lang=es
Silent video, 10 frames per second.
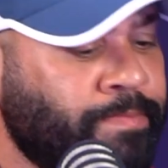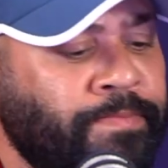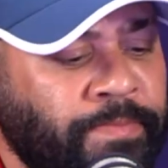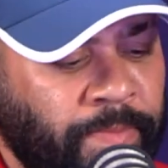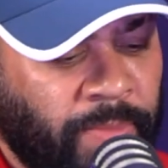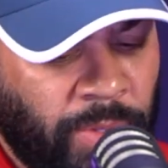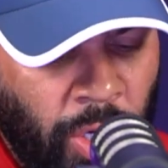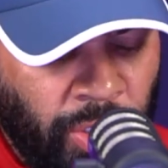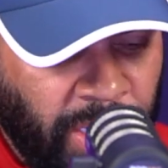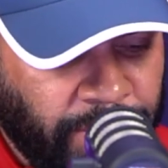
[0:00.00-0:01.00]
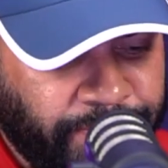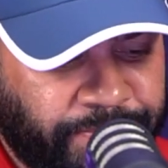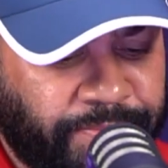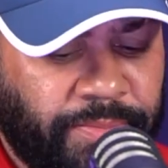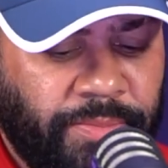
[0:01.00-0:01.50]
claro. Entonces,
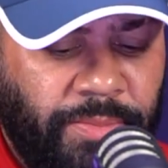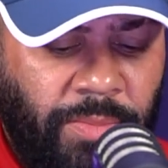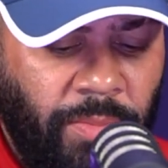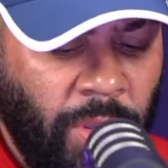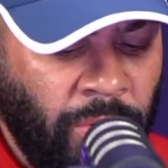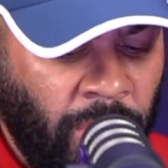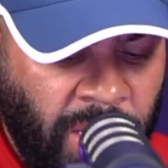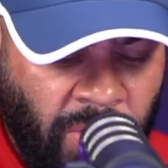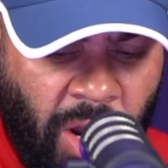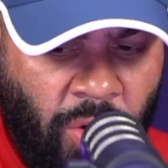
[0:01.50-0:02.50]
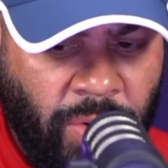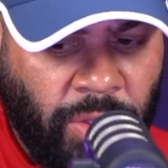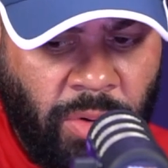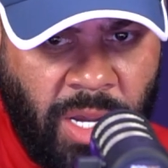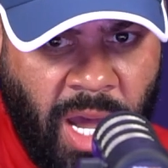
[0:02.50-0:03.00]
yo le digo a la
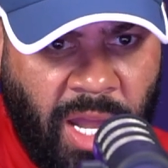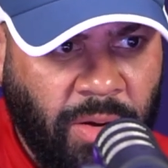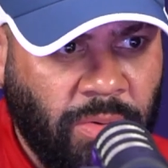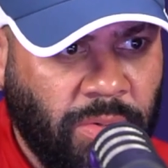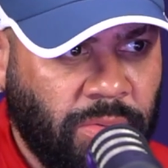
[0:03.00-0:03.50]
juventud diario,